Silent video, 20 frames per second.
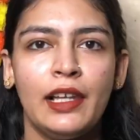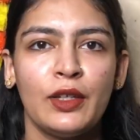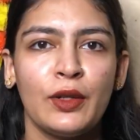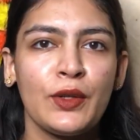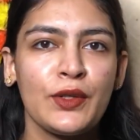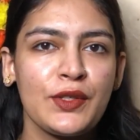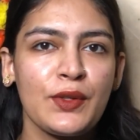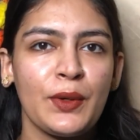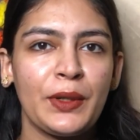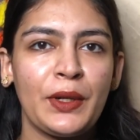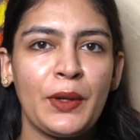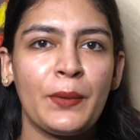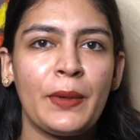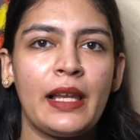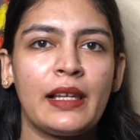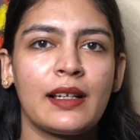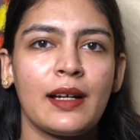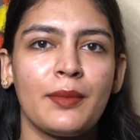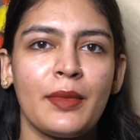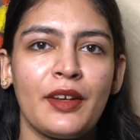हेलो सोनियो
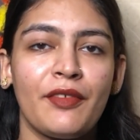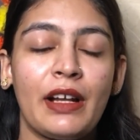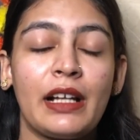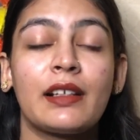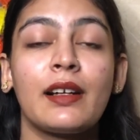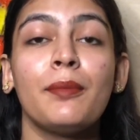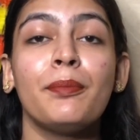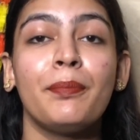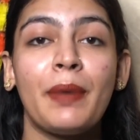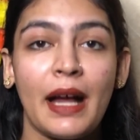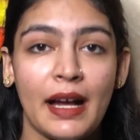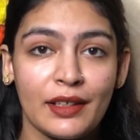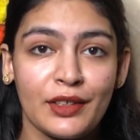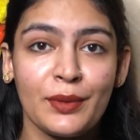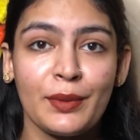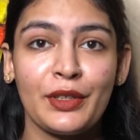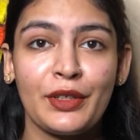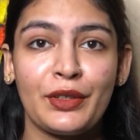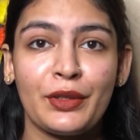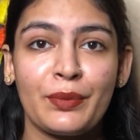वेलकम और वेलकम बैक
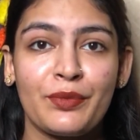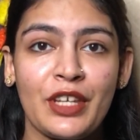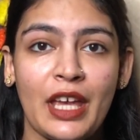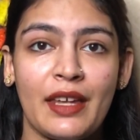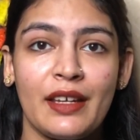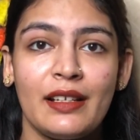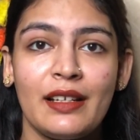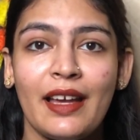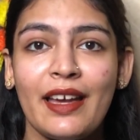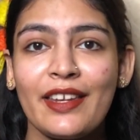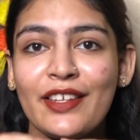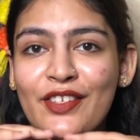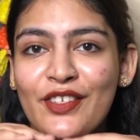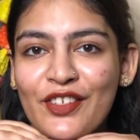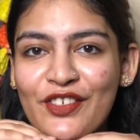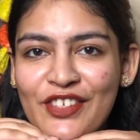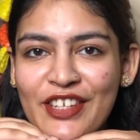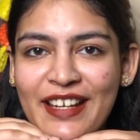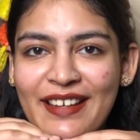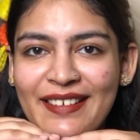टू माय यूट्यूब चैनल इज
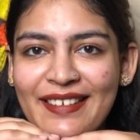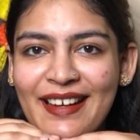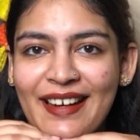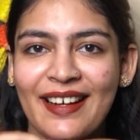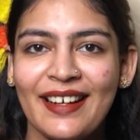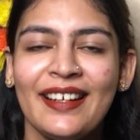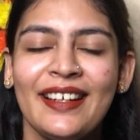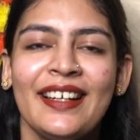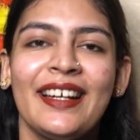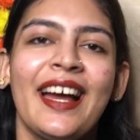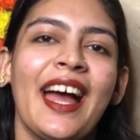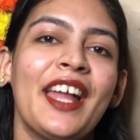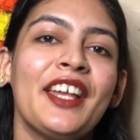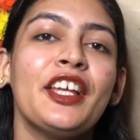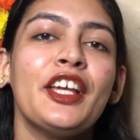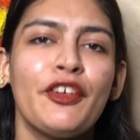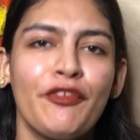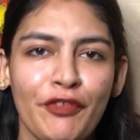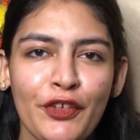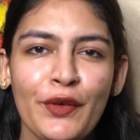खुशी खन्ना एंड
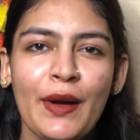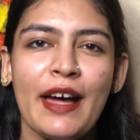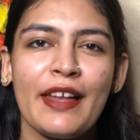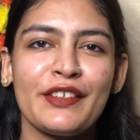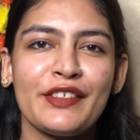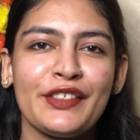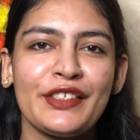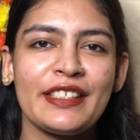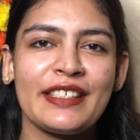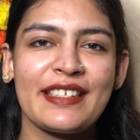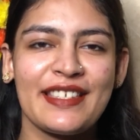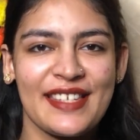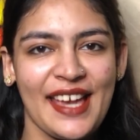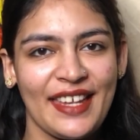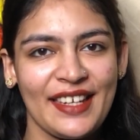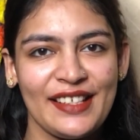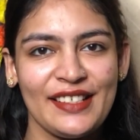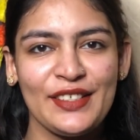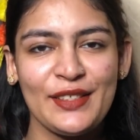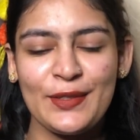इफ यू आर न्यू दिस
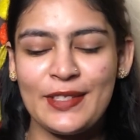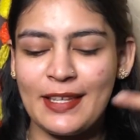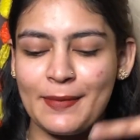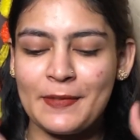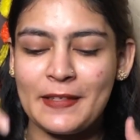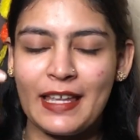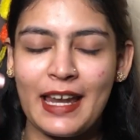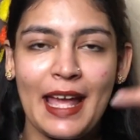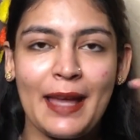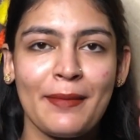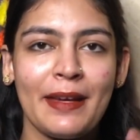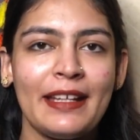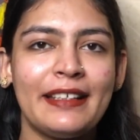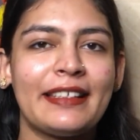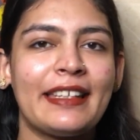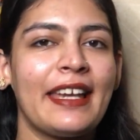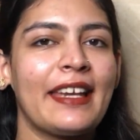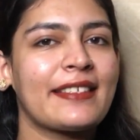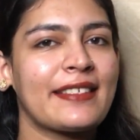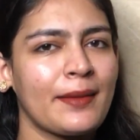चैनल डू सब्सक्राइब एंड
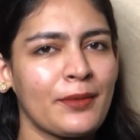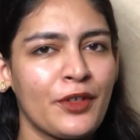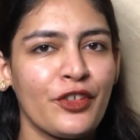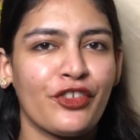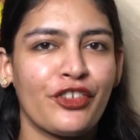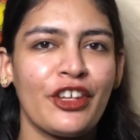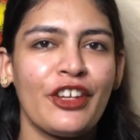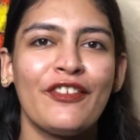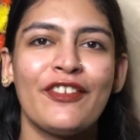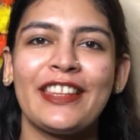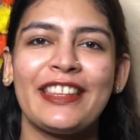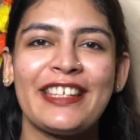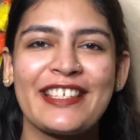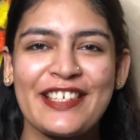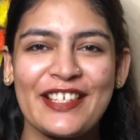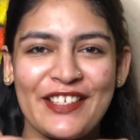टेक सम खुशी विद दिस